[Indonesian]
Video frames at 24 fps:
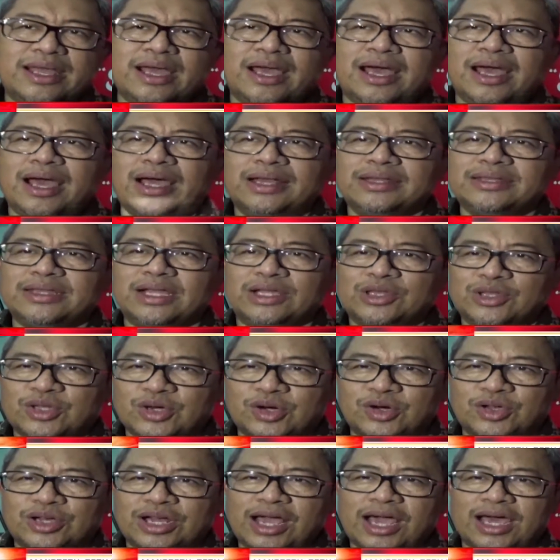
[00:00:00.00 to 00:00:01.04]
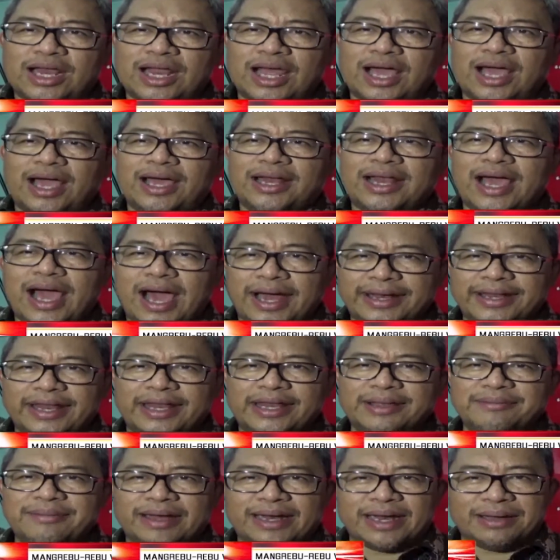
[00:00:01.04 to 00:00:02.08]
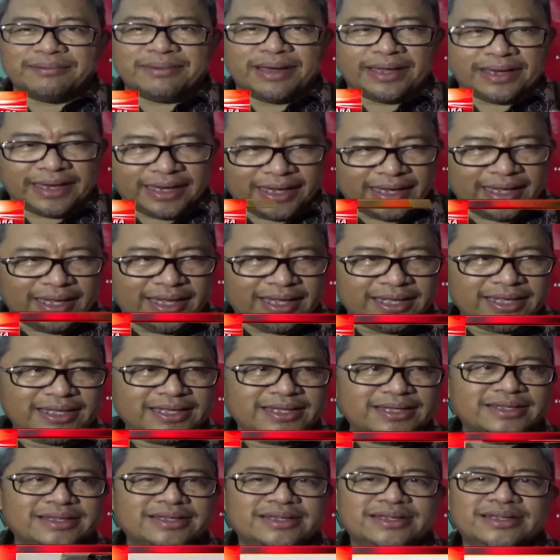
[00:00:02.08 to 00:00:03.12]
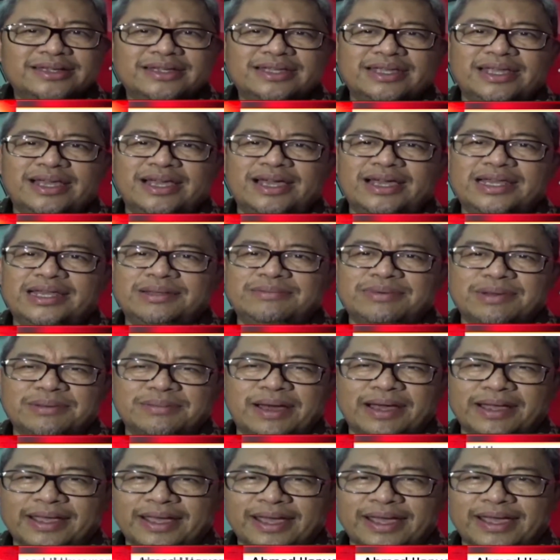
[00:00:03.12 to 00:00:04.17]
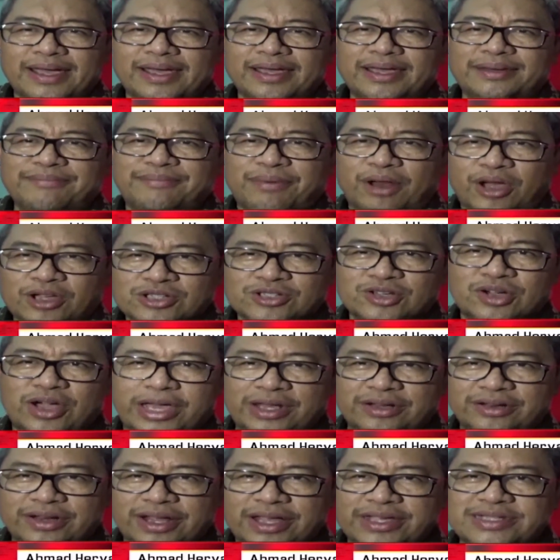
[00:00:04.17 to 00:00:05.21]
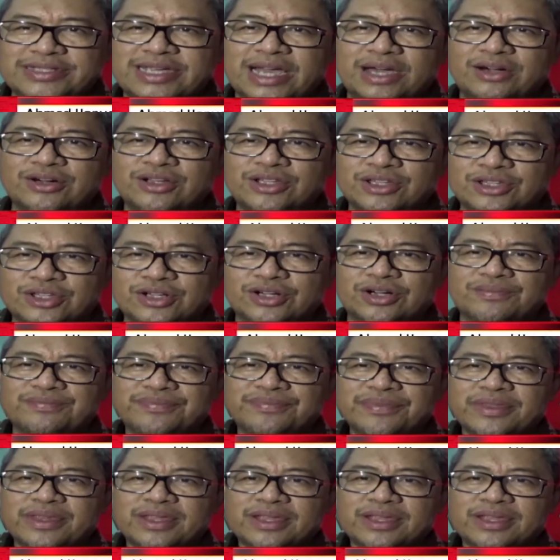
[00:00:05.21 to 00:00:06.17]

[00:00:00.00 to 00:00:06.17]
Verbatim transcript: Dan tentu negara akan hadir di mana-mana ya di berbagai pelosok Indonesia untuk